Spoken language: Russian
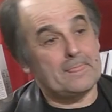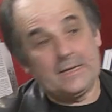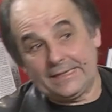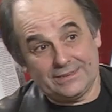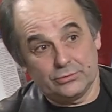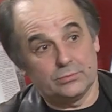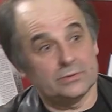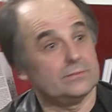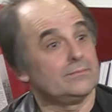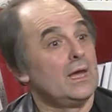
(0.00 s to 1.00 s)
Я так
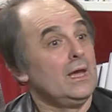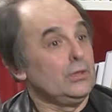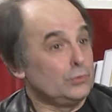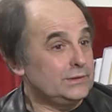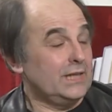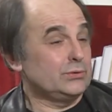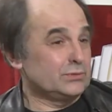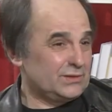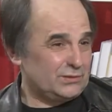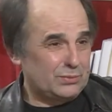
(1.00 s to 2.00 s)
думаю. То есть это
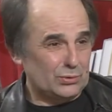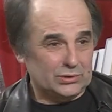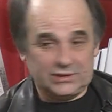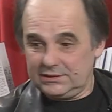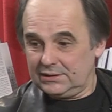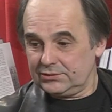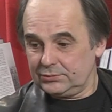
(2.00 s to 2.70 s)
уже вброшено,